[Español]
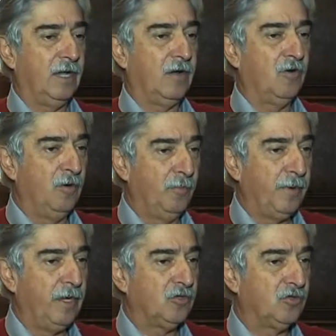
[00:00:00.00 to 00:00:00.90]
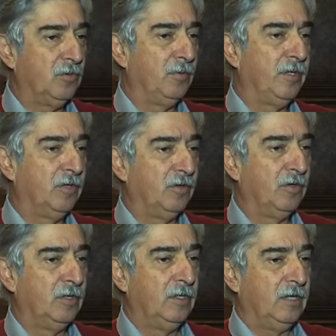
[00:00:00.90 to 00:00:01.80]
la compra en su momento,
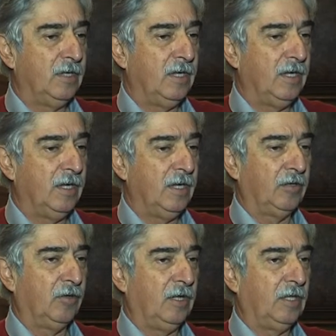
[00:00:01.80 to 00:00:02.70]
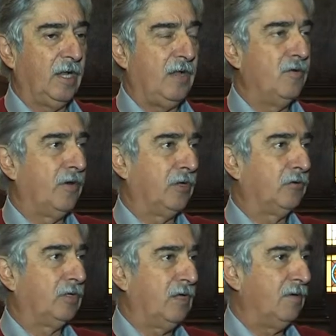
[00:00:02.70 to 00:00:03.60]
eh, esta ley no es
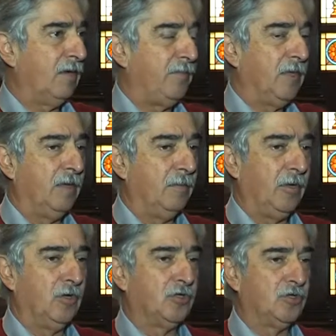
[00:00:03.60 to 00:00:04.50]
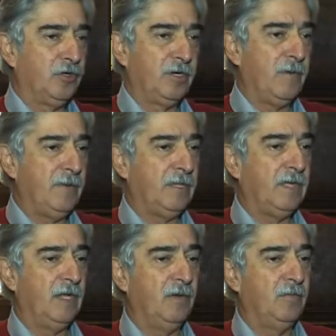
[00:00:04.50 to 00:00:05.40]
retroactiva. Pero son
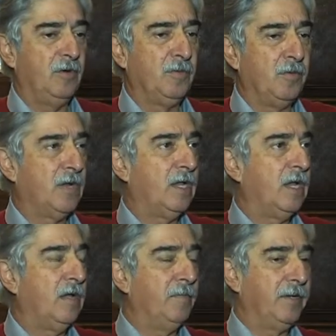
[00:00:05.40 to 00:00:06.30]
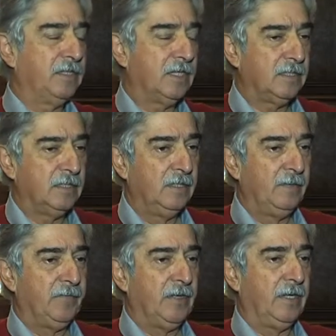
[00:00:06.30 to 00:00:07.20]
realmente muy pocas las empresas,
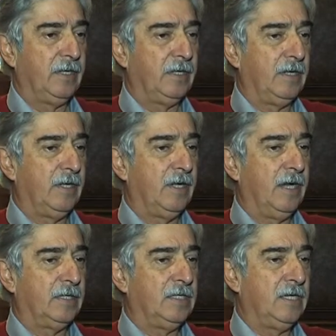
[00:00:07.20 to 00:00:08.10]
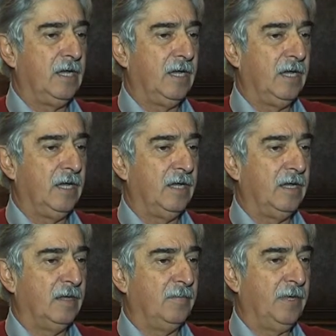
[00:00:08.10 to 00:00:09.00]
así
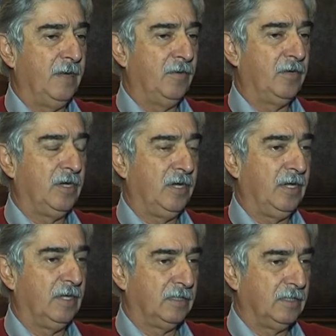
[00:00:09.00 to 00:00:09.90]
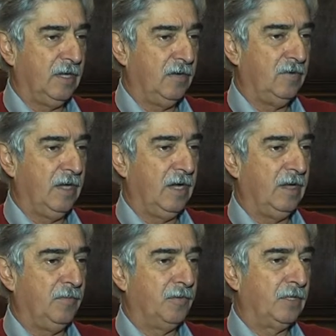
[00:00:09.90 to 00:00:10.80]
que esperamos que sea una
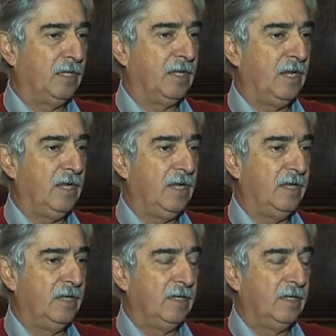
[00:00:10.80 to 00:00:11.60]
importante ley